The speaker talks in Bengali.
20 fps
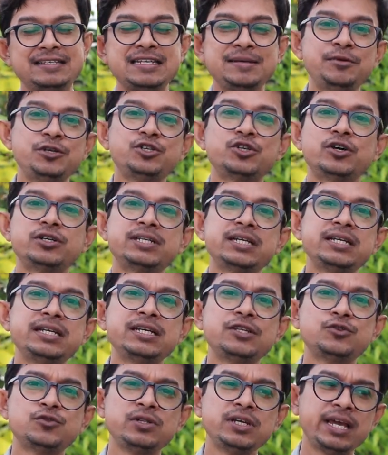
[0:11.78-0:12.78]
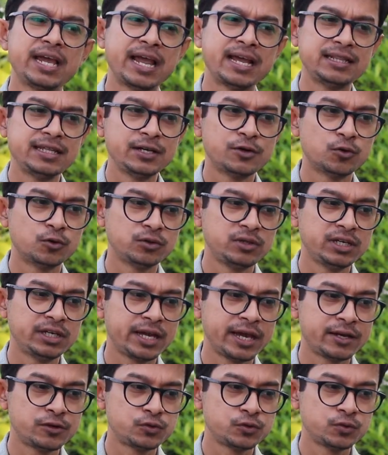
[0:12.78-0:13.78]
যে বিষয়টা নিয়ে যদি এদিক ওদিক
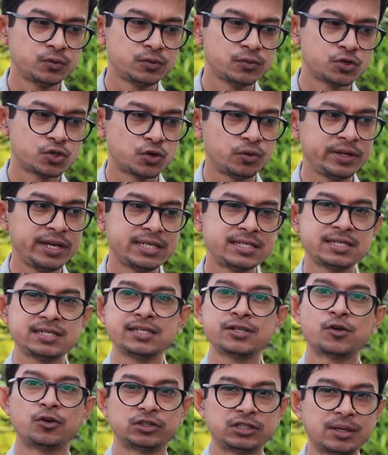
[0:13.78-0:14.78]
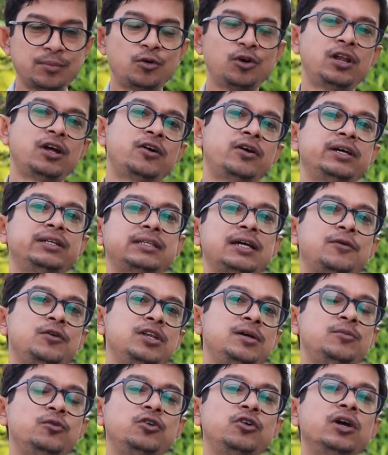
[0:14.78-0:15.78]
একটু ছড়িয়ে ছিটিয়ে কথা বলা হয়
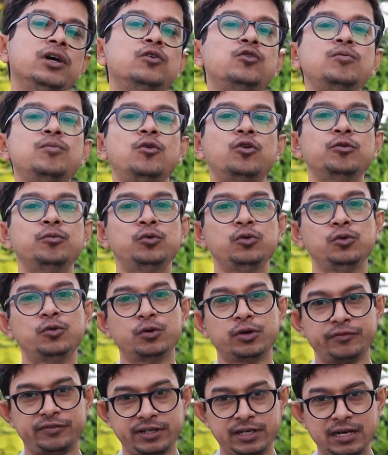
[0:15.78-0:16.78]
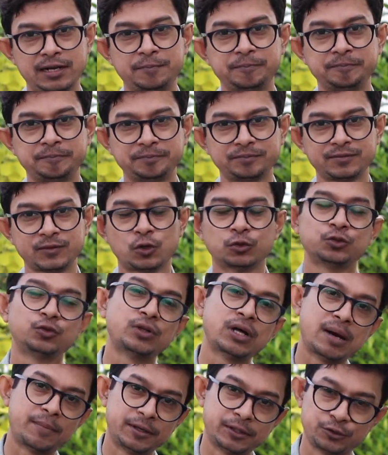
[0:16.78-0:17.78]
তাহলে মনে হয় খুব বড় ভুল করে ফেললাম
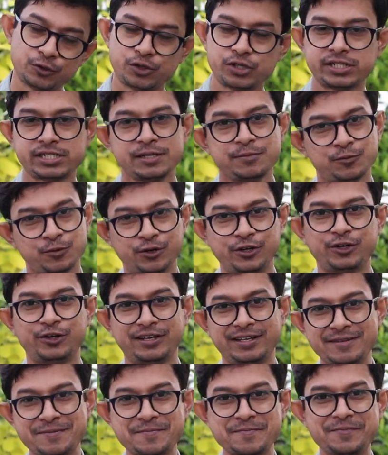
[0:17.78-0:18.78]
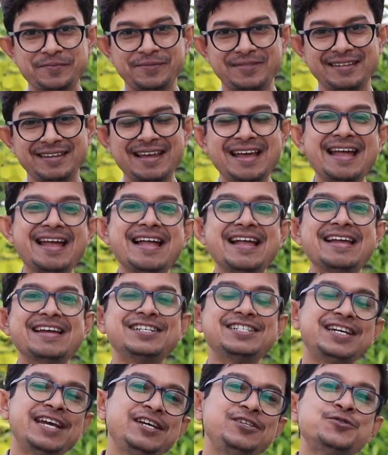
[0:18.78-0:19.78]
অন্তত আমার তো সেটাই মনে হয়
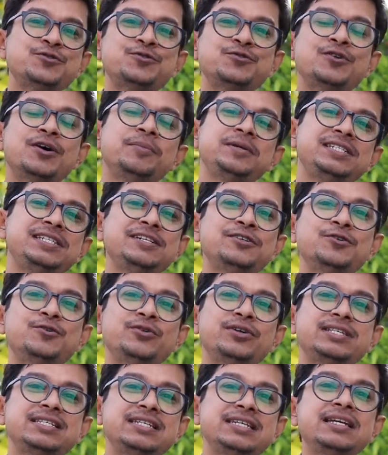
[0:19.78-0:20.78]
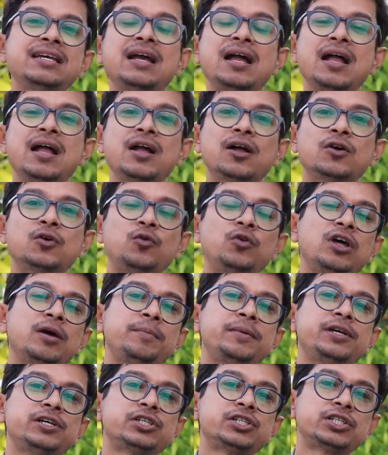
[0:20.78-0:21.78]
সেই জন্য আমি ঠিক করেছি
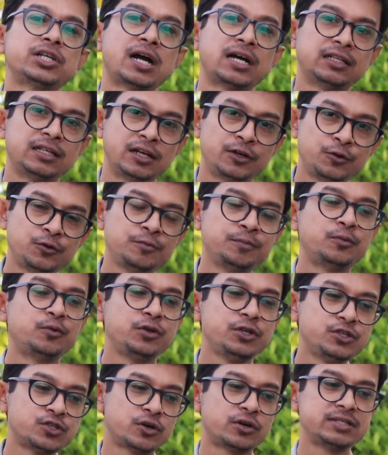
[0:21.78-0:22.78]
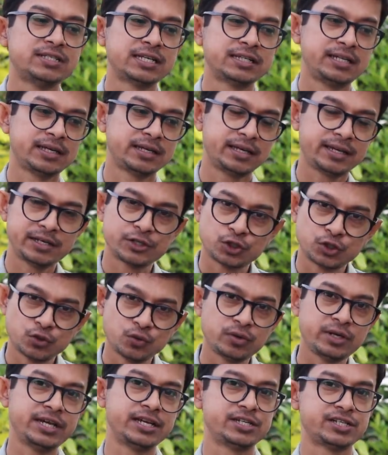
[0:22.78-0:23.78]
গোলাপের সাধারণ পরিচর্যা থেকে
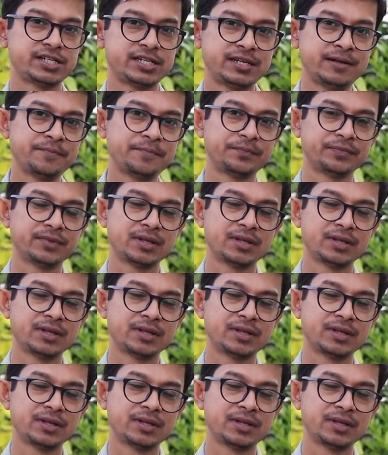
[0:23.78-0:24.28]
সরে এসে